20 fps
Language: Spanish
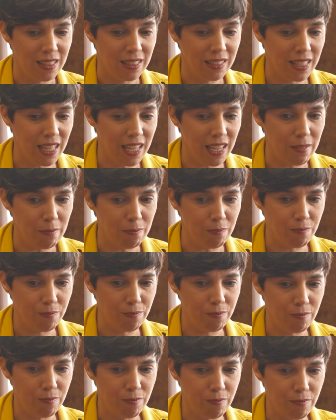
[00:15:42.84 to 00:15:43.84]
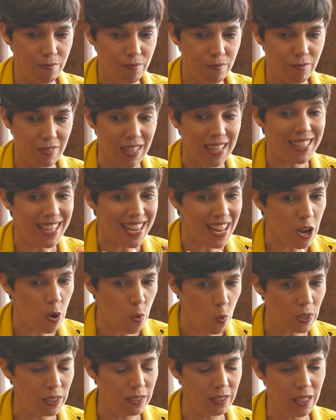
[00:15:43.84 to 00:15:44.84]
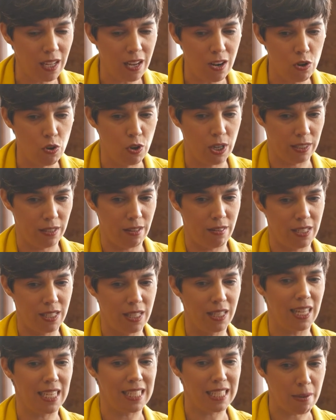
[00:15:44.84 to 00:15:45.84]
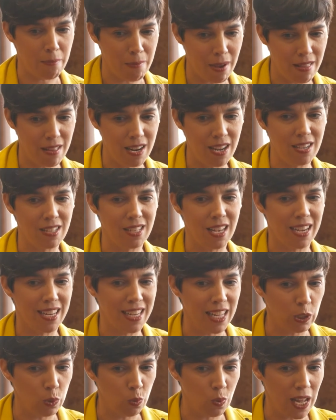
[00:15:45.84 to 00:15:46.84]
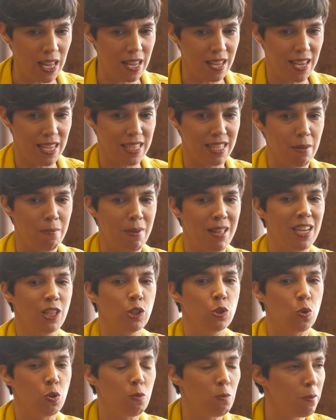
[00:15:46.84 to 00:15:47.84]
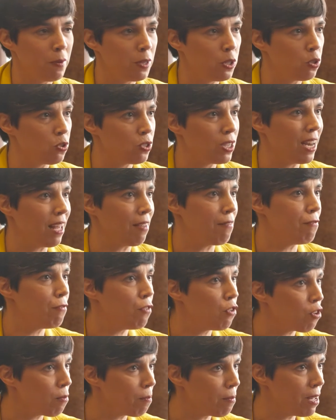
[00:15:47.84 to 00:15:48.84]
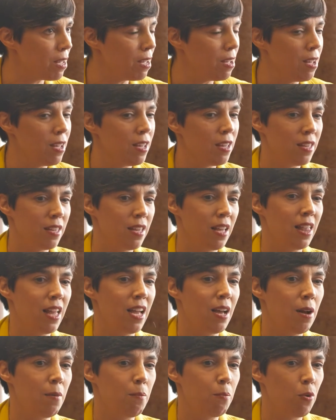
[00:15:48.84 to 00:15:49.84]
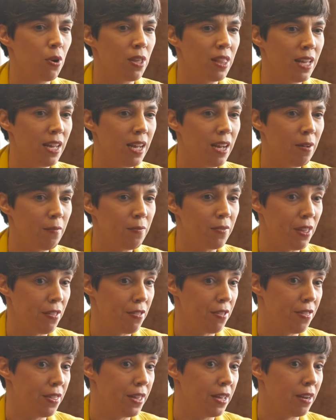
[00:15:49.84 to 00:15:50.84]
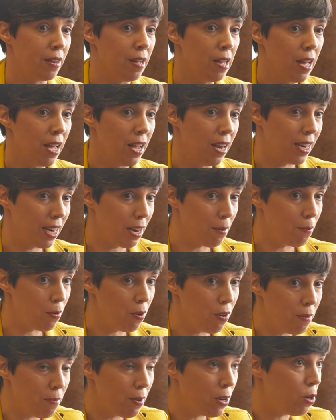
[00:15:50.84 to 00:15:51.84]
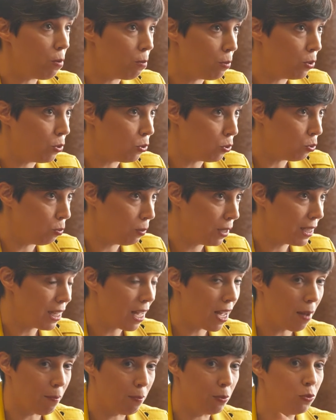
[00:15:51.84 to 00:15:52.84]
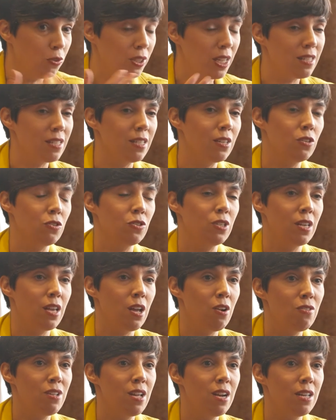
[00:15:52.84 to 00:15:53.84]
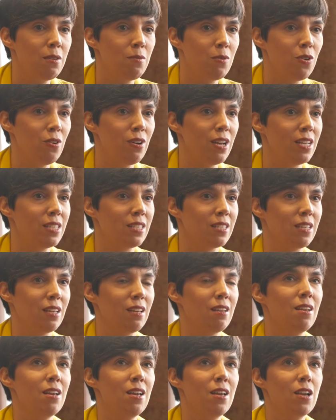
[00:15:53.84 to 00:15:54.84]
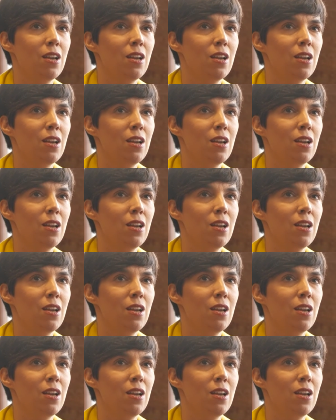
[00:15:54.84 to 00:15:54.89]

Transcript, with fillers: de mm, tener en cuenta lo que necesita esa madre, esa criatura, y que esa madre en todo momento se la informe y ella pueda decidir. El gran problema, como tú bien apuntas y yo señalo en el libro, es que